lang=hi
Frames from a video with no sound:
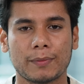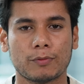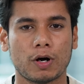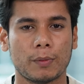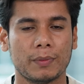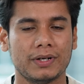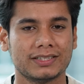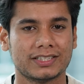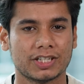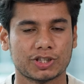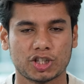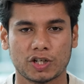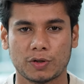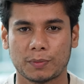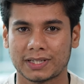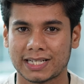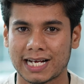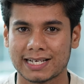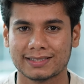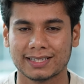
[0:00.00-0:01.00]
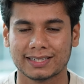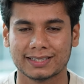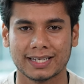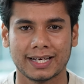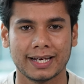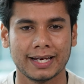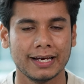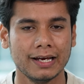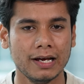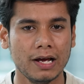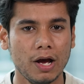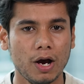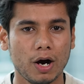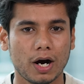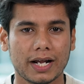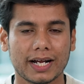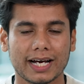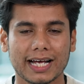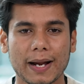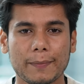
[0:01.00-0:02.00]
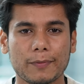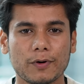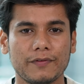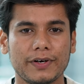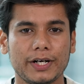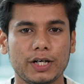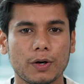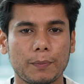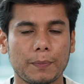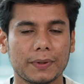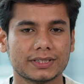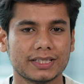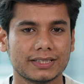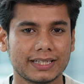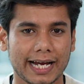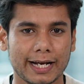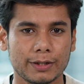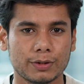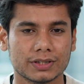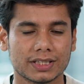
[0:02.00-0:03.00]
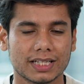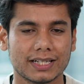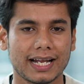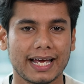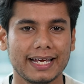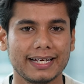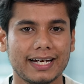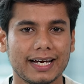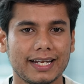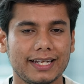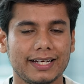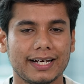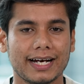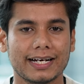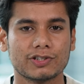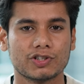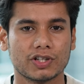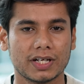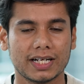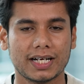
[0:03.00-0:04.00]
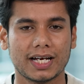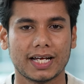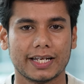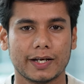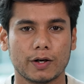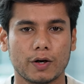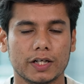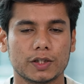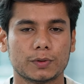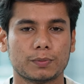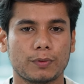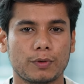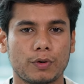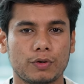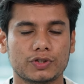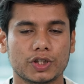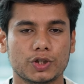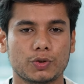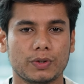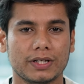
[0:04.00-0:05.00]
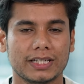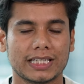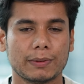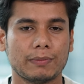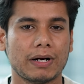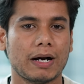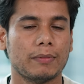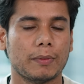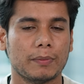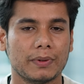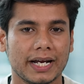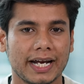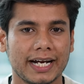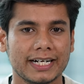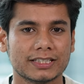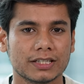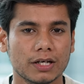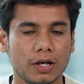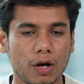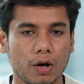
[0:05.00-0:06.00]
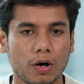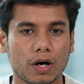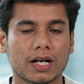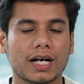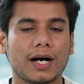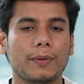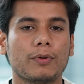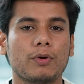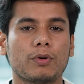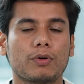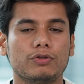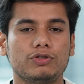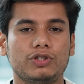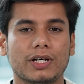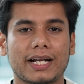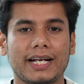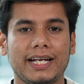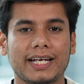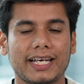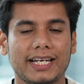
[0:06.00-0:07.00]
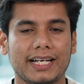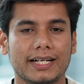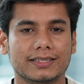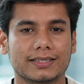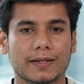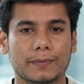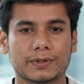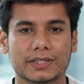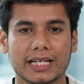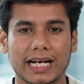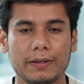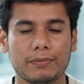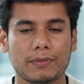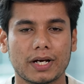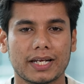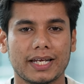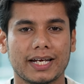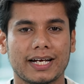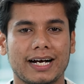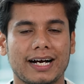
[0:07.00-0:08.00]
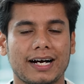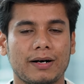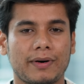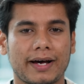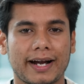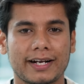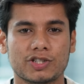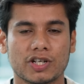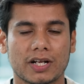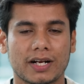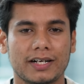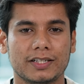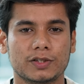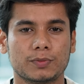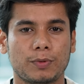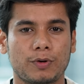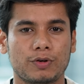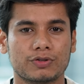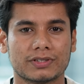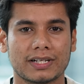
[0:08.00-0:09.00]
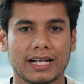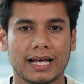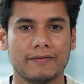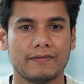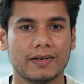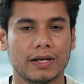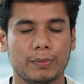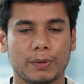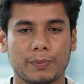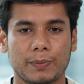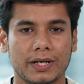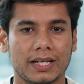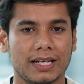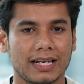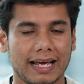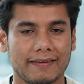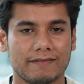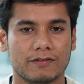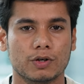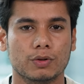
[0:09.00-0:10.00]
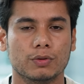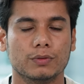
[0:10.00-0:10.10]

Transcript: आप कॉमेंट सेक्शन में बता सकते हैं और अगर आपको वीडियो पसंद आई तो इसे लाइक करिएगा शेयर करिएगा स्पोर्ट्स से जुड़ी तमाम अपडेट्स और खबरों को जानने के लिए सब्सक्राइब करिएगा हमारे चैनल स्पोर्ट्स लाइव एबीपी लाइव